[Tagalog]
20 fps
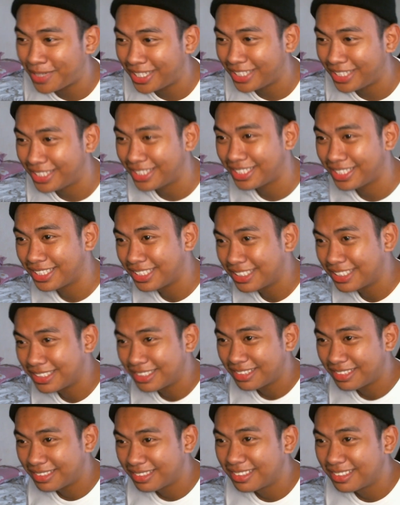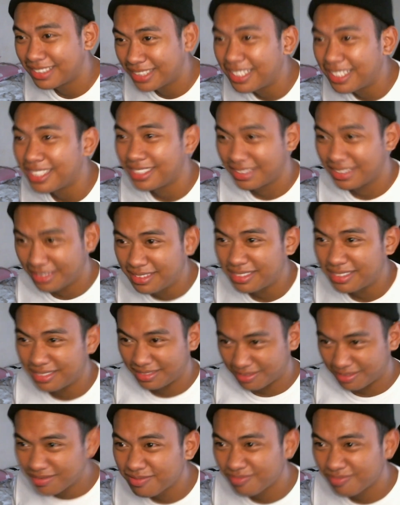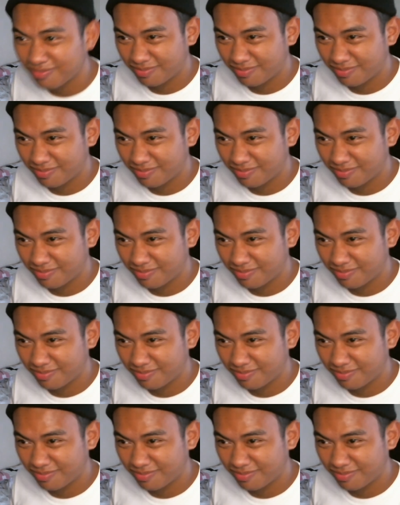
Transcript: Bilangin ang tumingala, hanapin mo lagi yung